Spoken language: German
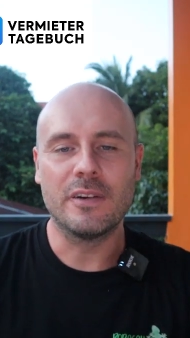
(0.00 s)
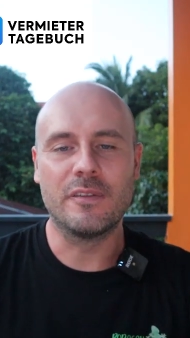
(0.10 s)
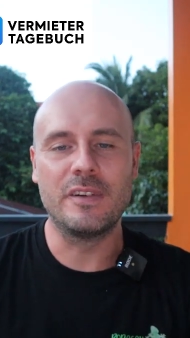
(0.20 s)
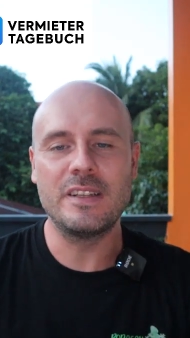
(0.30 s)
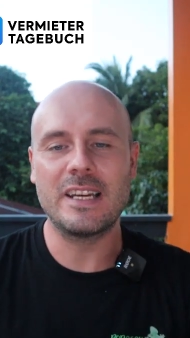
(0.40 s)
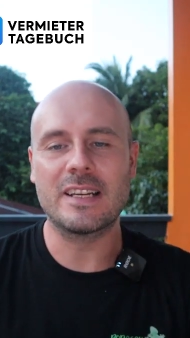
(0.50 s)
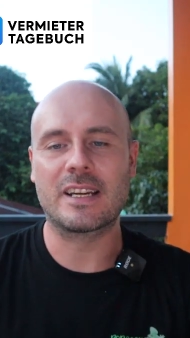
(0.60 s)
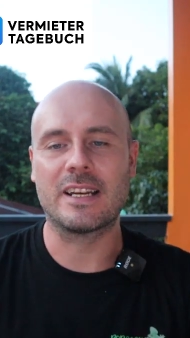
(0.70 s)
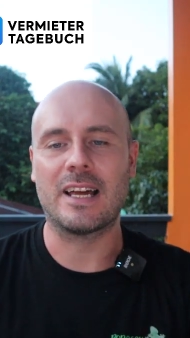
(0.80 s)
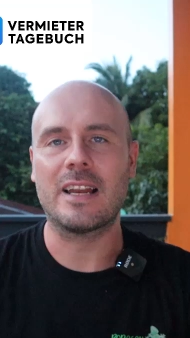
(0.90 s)
wie sie
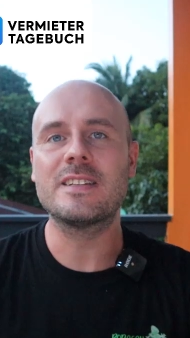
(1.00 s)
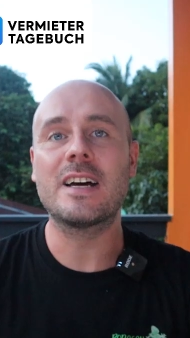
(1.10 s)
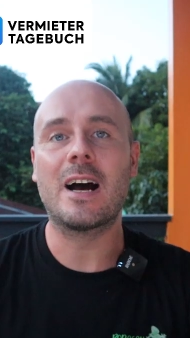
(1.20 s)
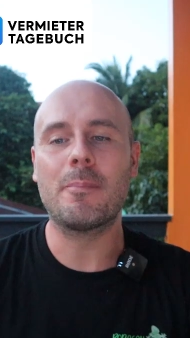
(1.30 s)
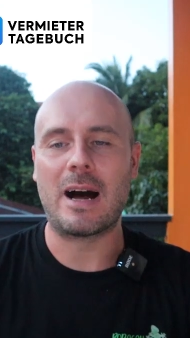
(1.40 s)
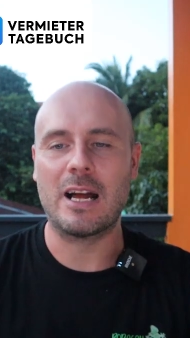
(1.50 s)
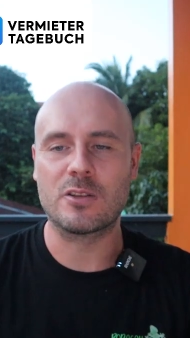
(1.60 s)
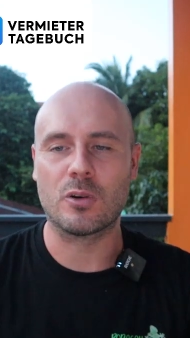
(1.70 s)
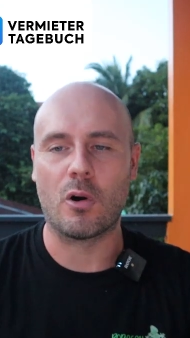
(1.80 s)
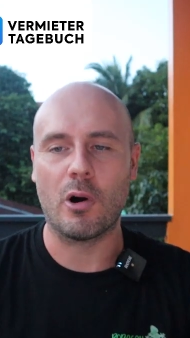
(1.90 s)
es genannt haben,
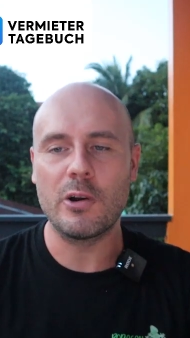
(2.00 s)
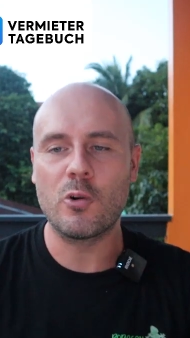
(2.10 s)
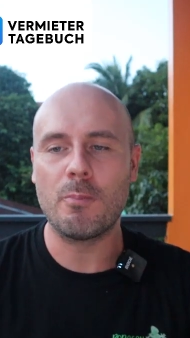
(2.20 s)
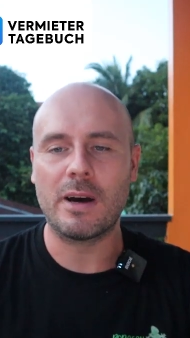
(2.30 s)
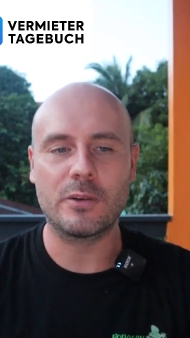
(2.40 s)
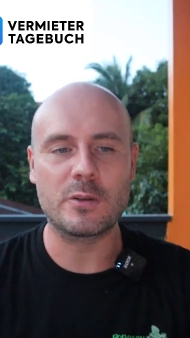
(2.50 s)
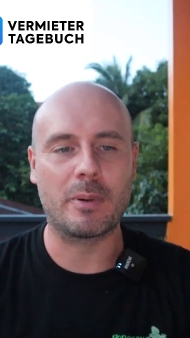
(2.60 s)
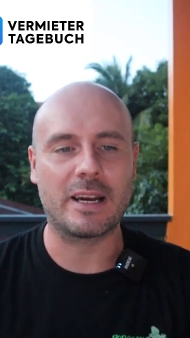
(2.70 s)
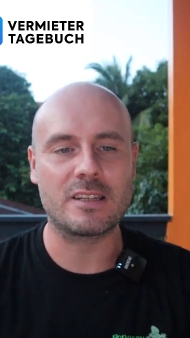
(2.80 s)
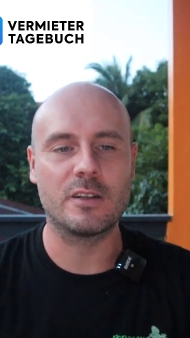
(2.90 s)
also Rollkommandos
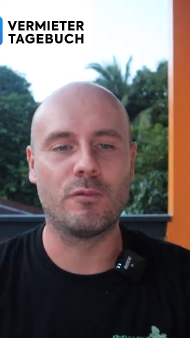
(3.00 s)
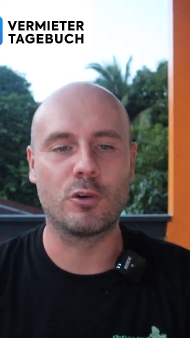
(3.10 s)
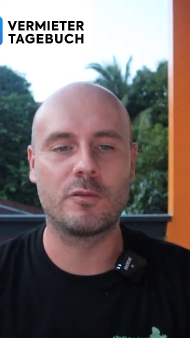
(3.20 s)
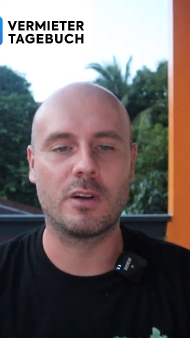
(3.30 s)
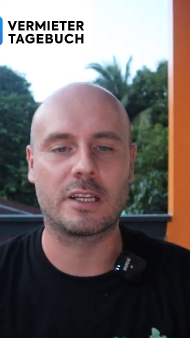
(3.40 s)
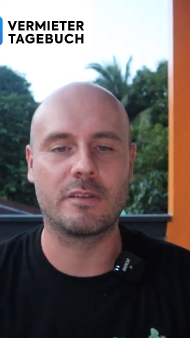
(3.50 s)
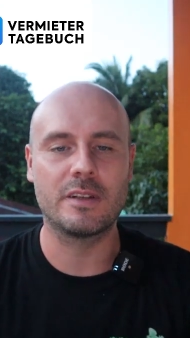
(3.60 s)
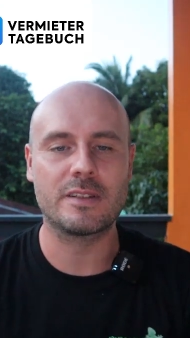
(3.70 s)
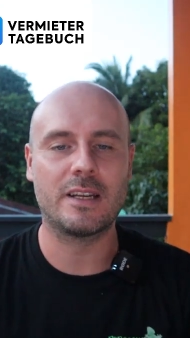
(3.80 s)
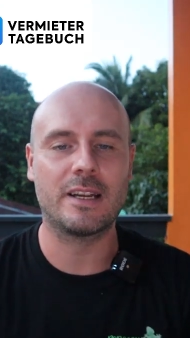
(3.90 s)
brechen in Wohnungen von
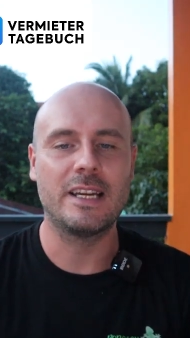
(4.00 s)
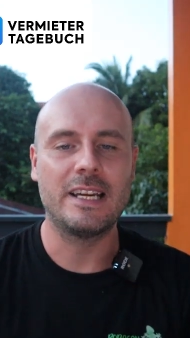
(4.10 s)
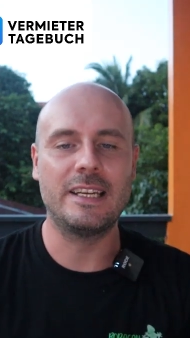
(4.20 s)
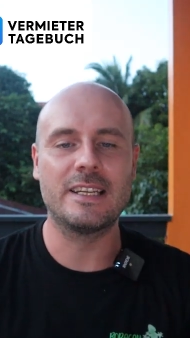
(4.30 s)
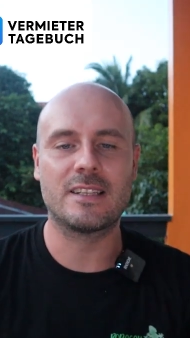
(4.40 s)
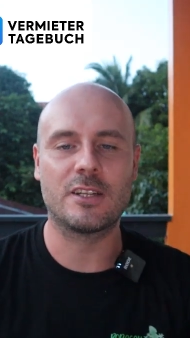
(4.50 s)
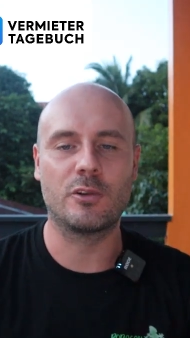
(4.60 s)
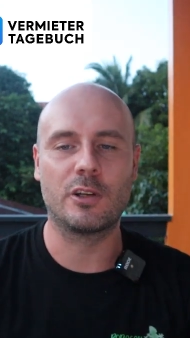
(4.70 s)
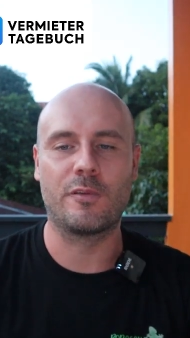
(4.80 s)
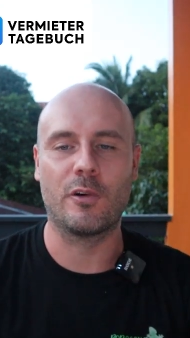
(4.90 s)
Aktivisten ein, ist
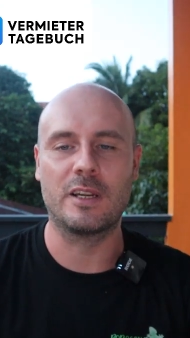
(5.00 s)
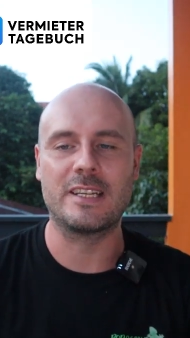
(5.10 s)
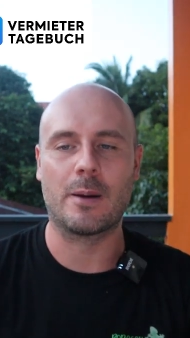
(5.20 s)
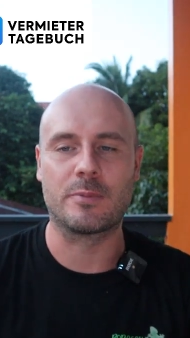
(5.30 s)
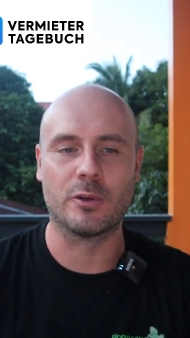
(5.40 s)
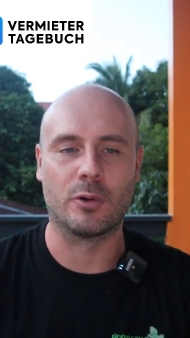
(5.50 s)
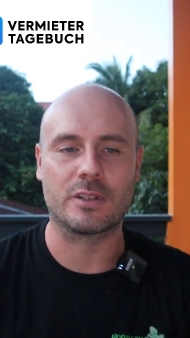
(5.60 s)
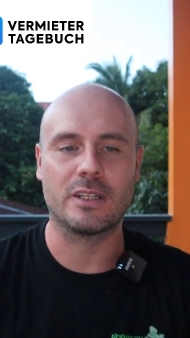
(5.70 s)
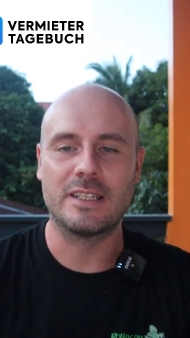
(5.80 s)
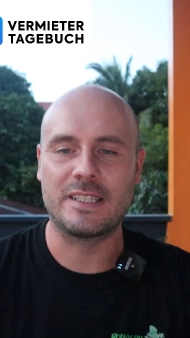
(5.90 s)
natürlich völlig absurd.